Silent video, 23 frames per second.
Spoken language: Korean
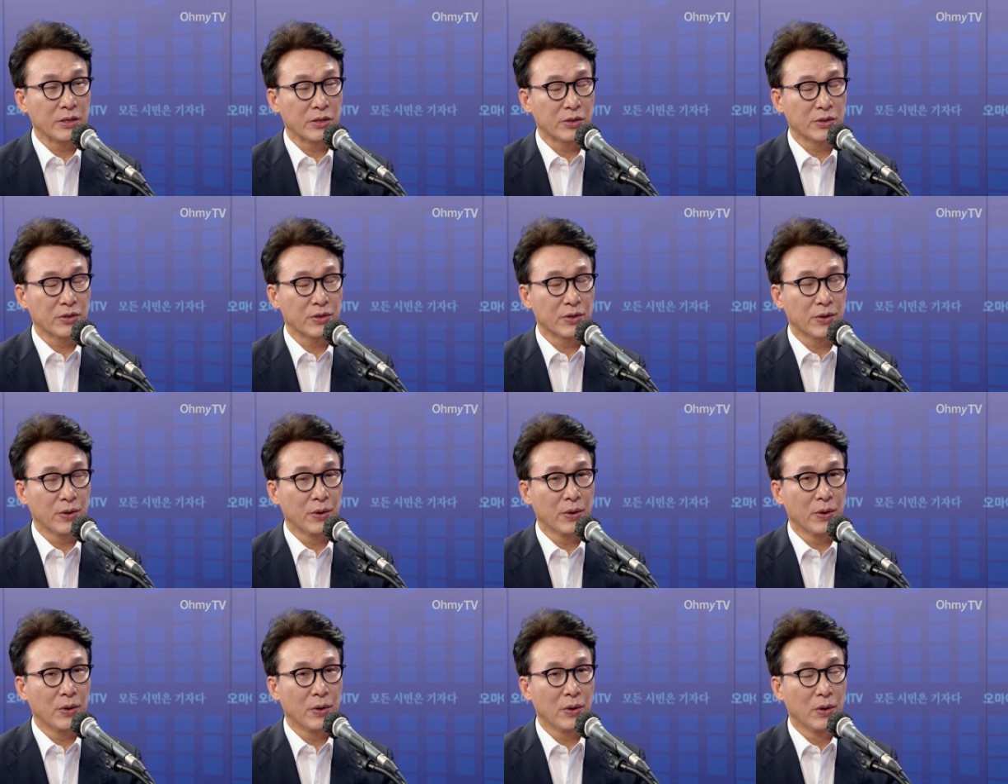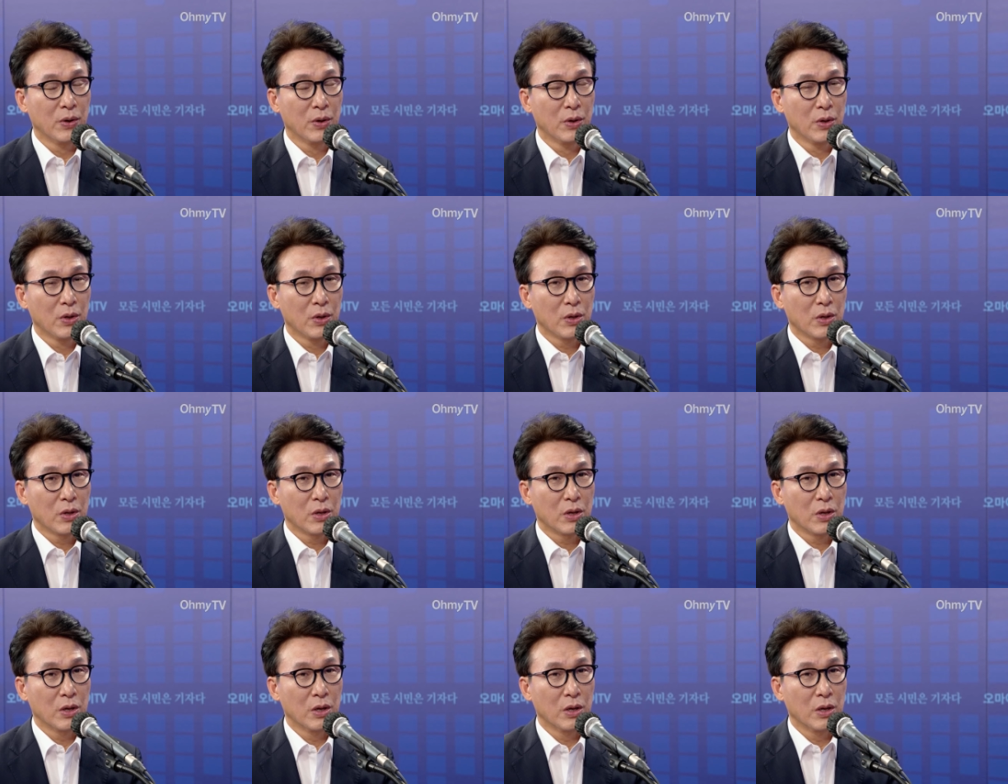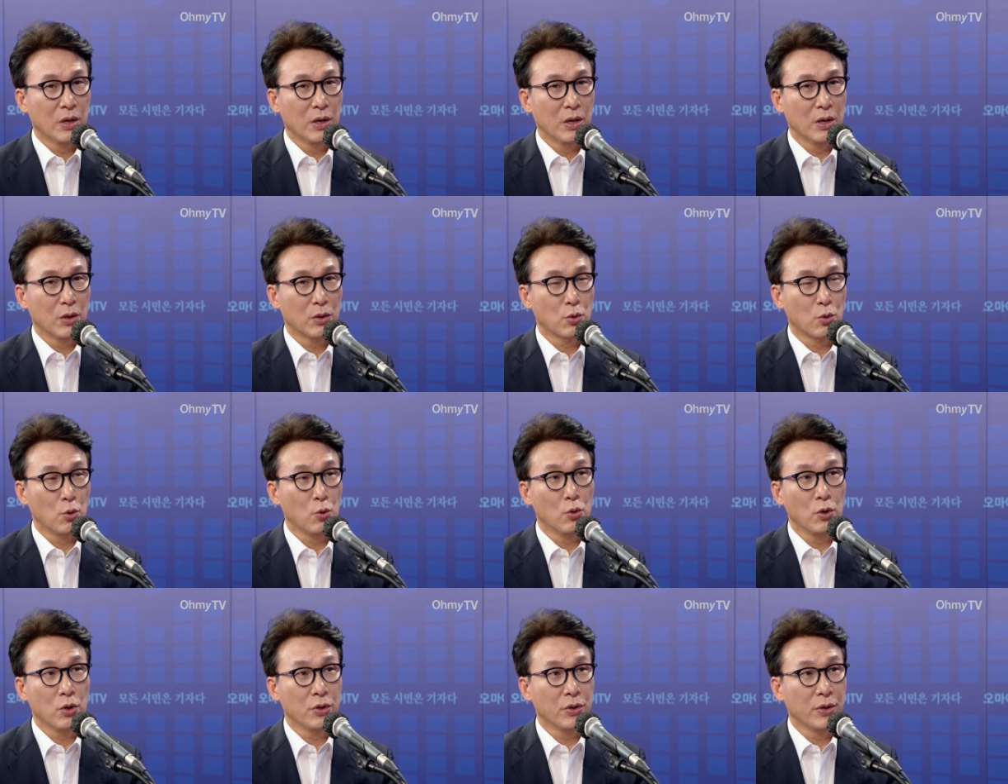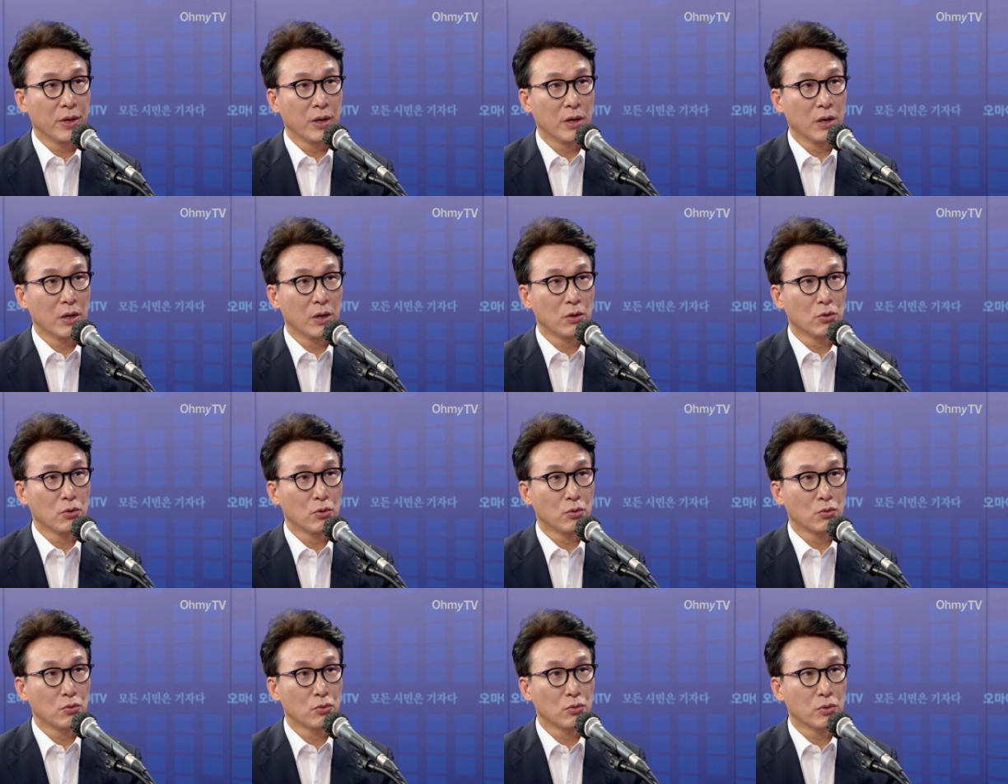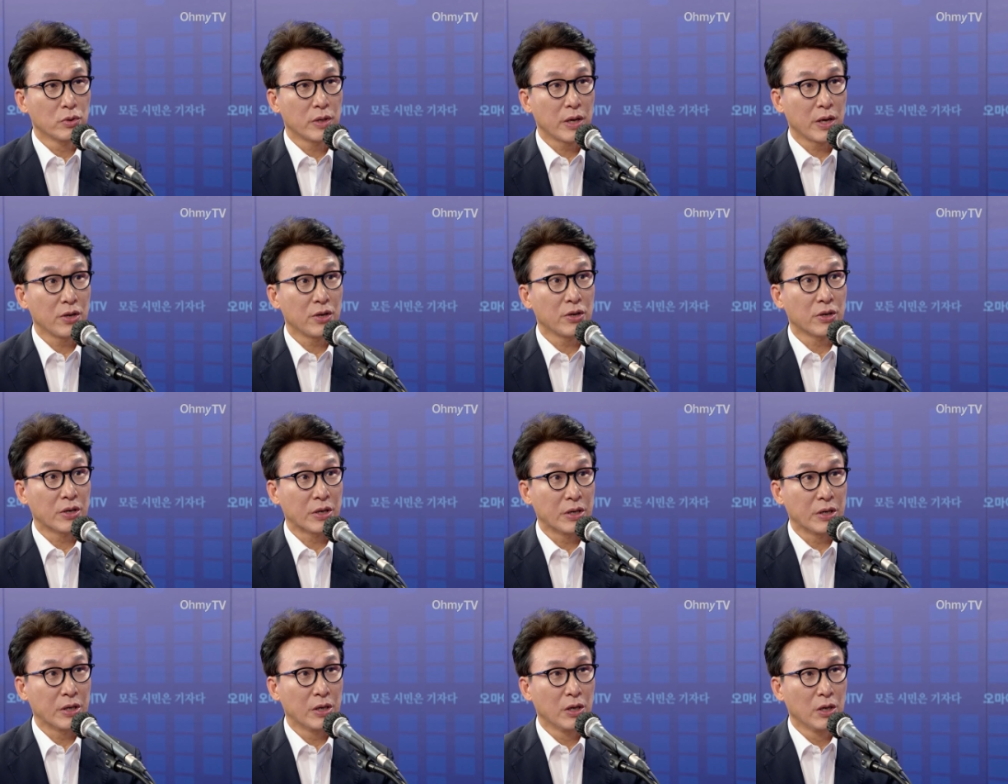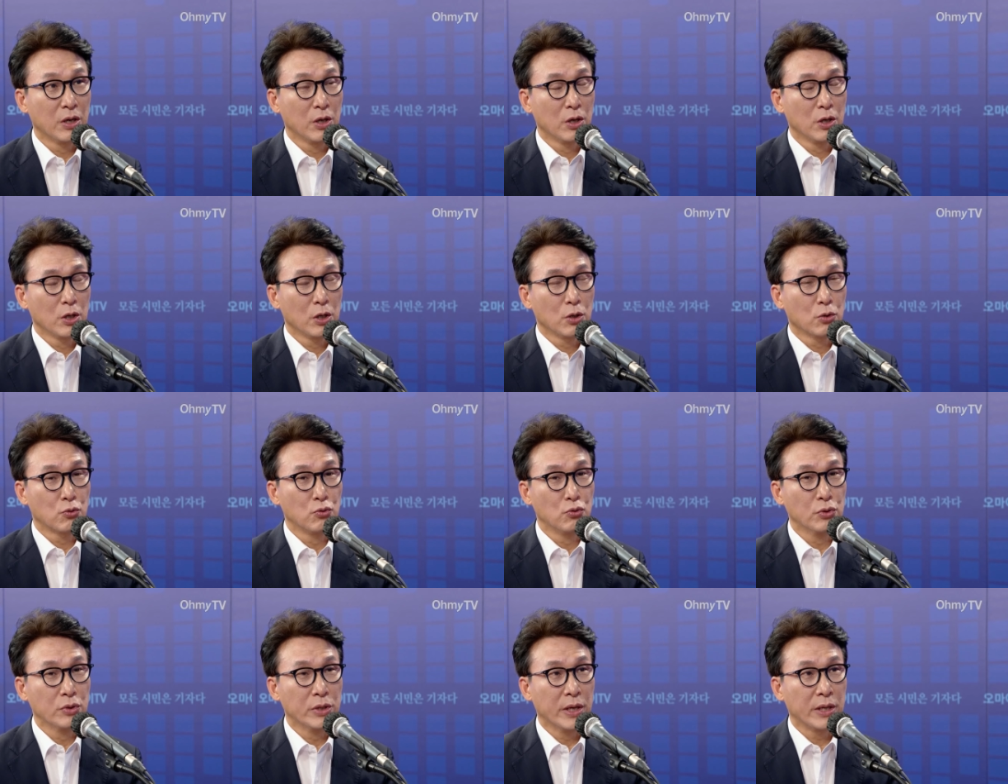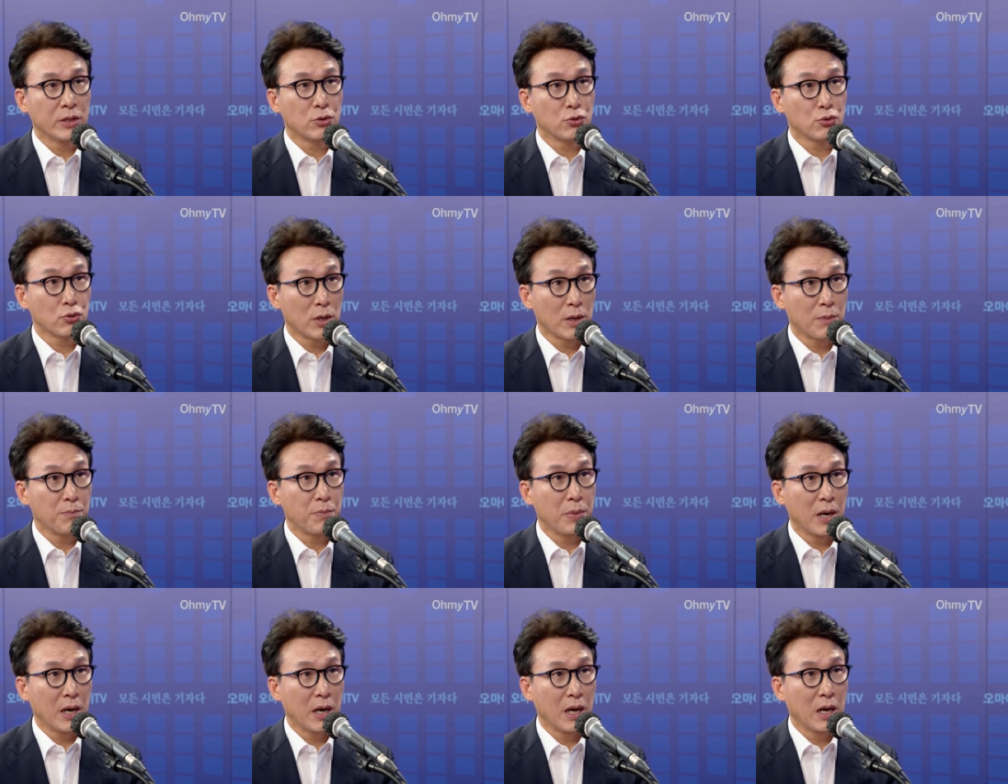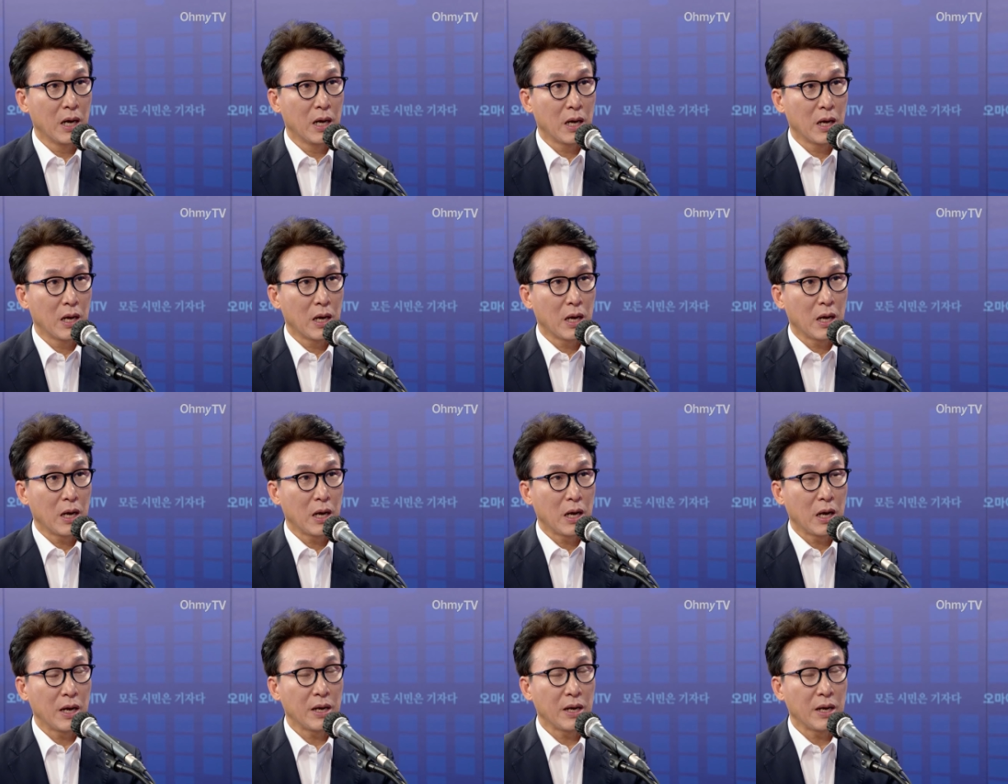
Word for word: 있어서 어, 동원들 세력이 군내 충안파 네.